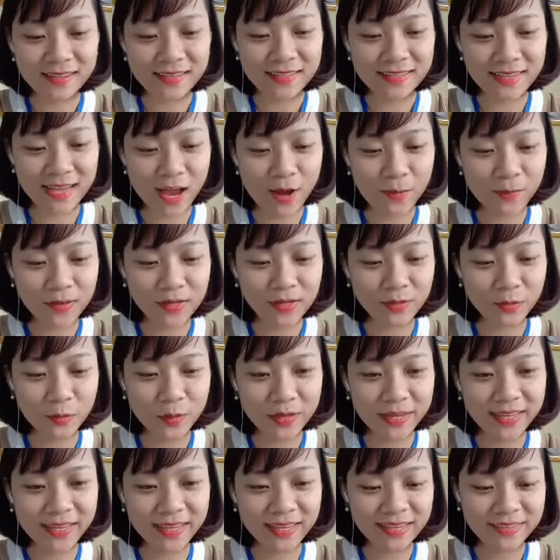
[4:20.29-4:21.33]
Chào Minh
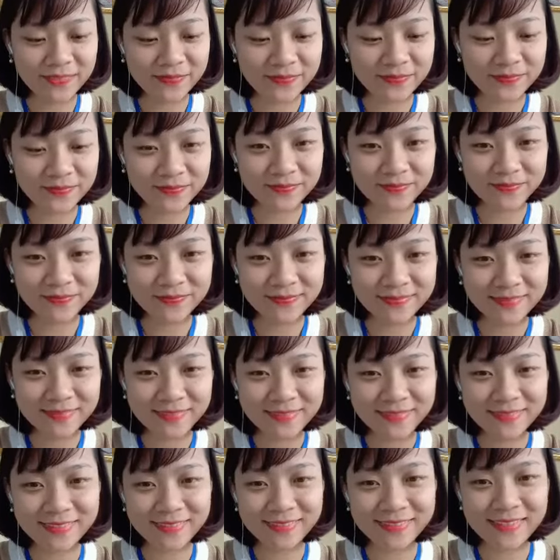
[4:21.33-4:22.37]
Thúy.
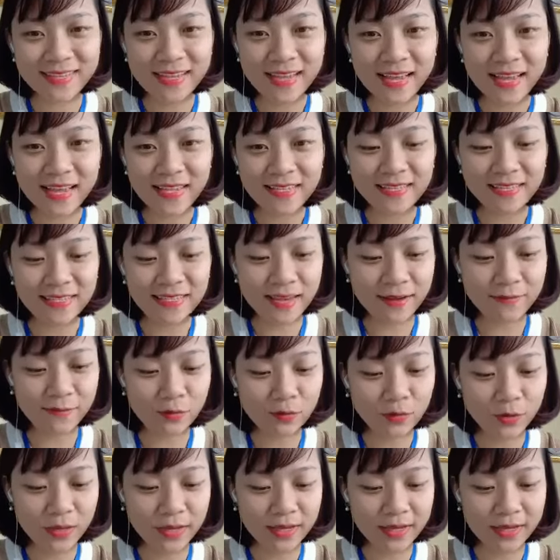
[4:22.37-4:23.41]
Xin chào
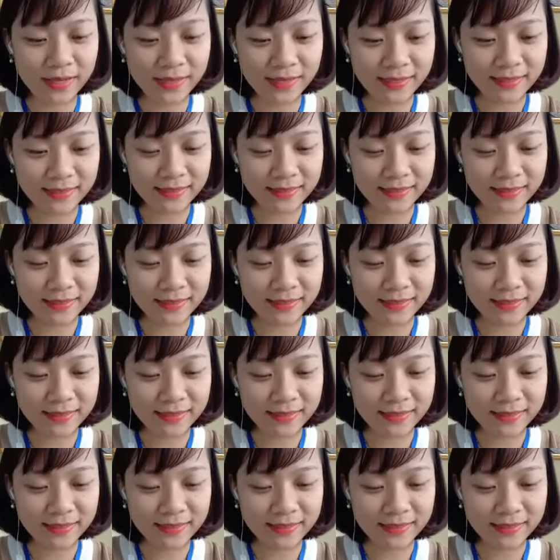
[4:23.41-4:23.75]
Vũ Thủy.